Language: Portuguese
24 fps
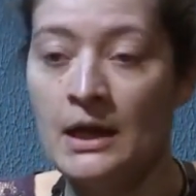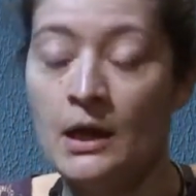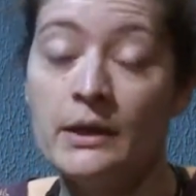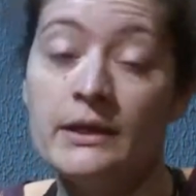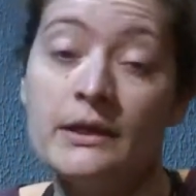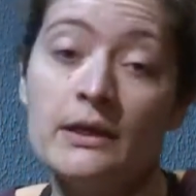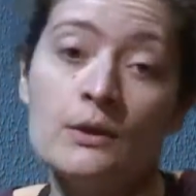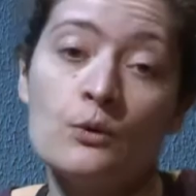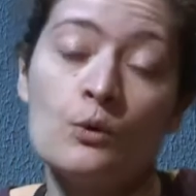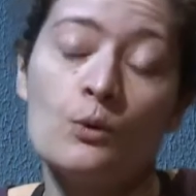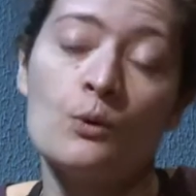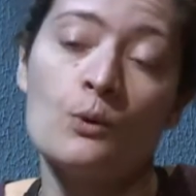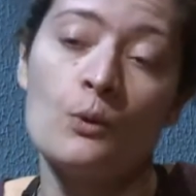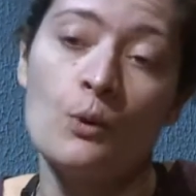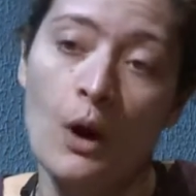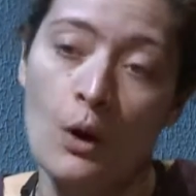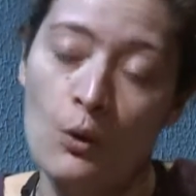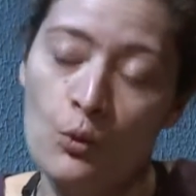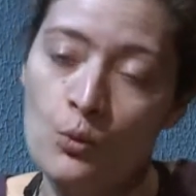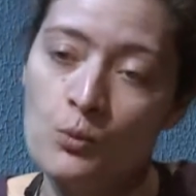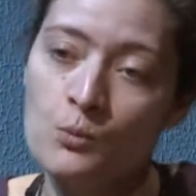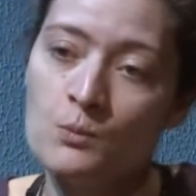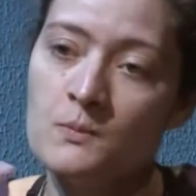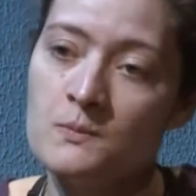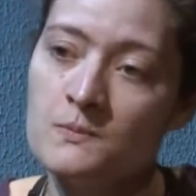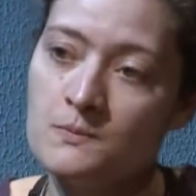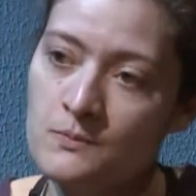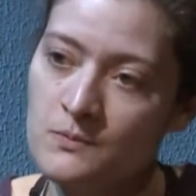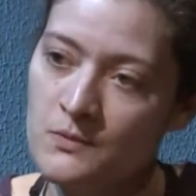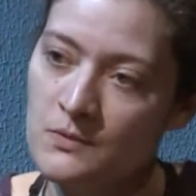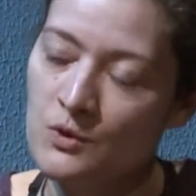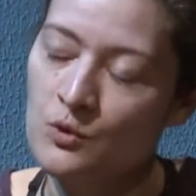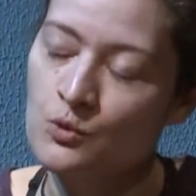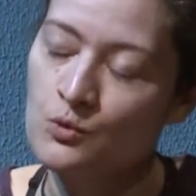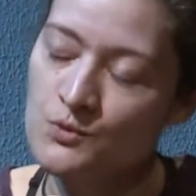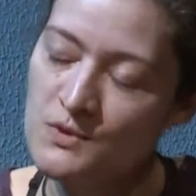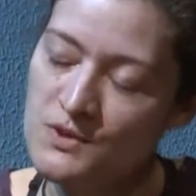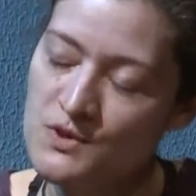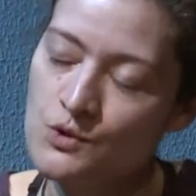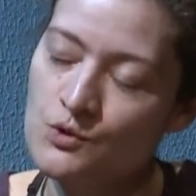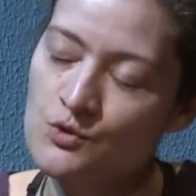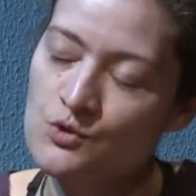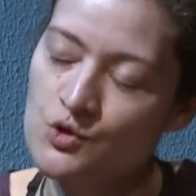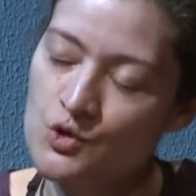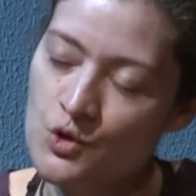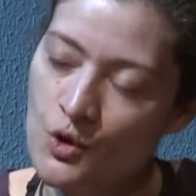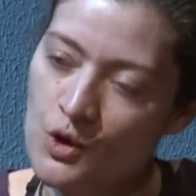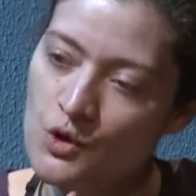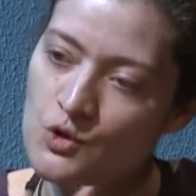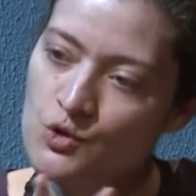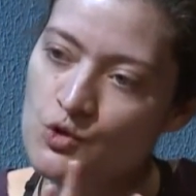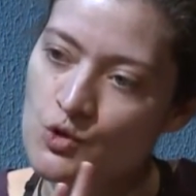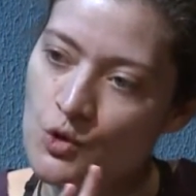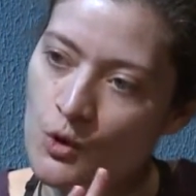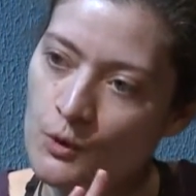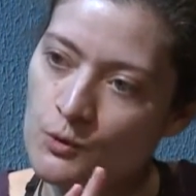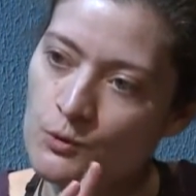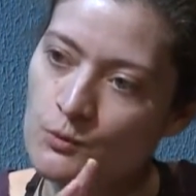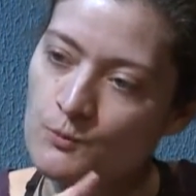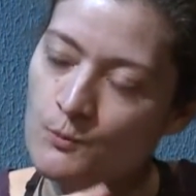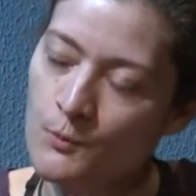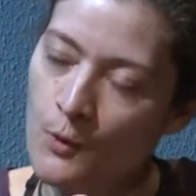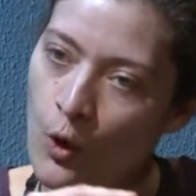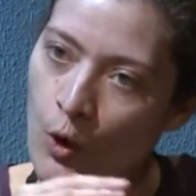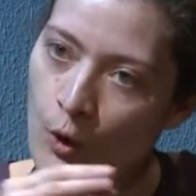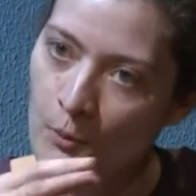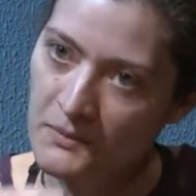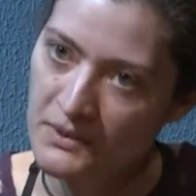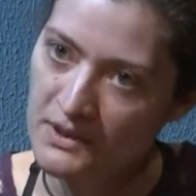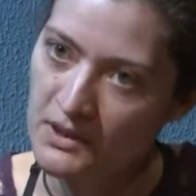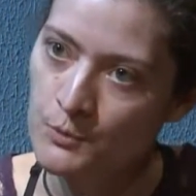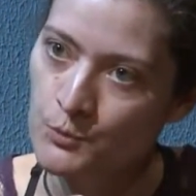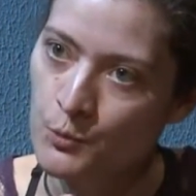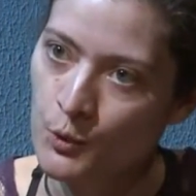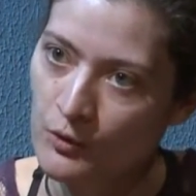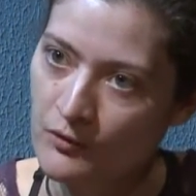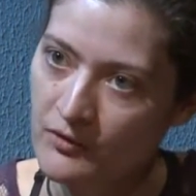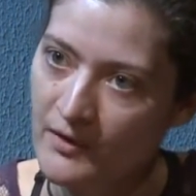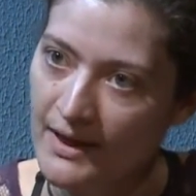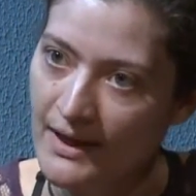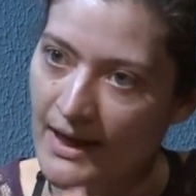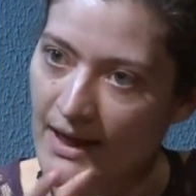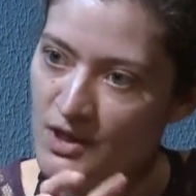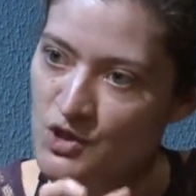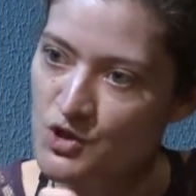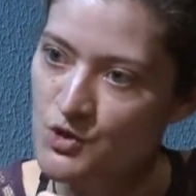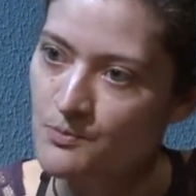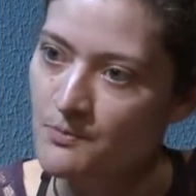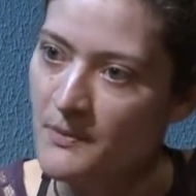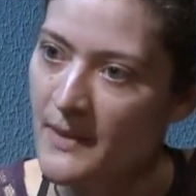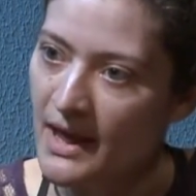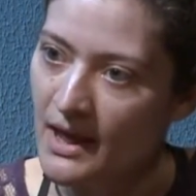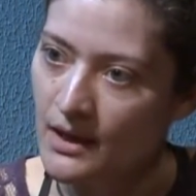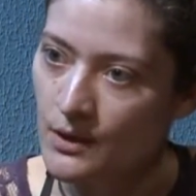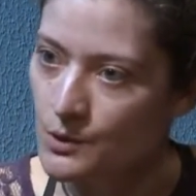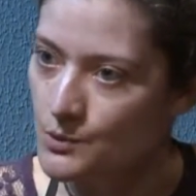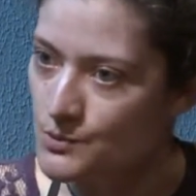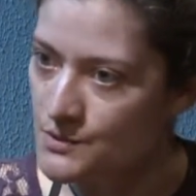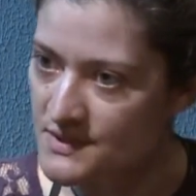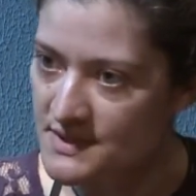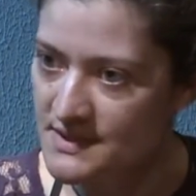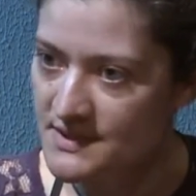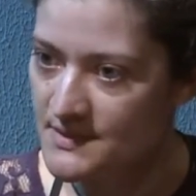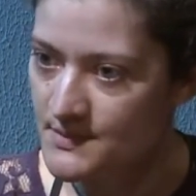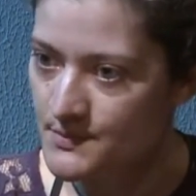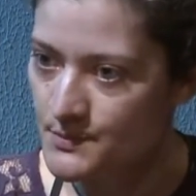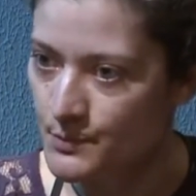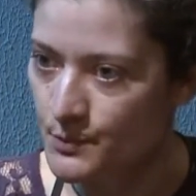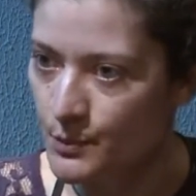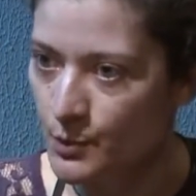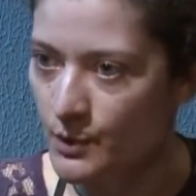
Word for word: E algum, alguns estudiosos optam por falar de melos,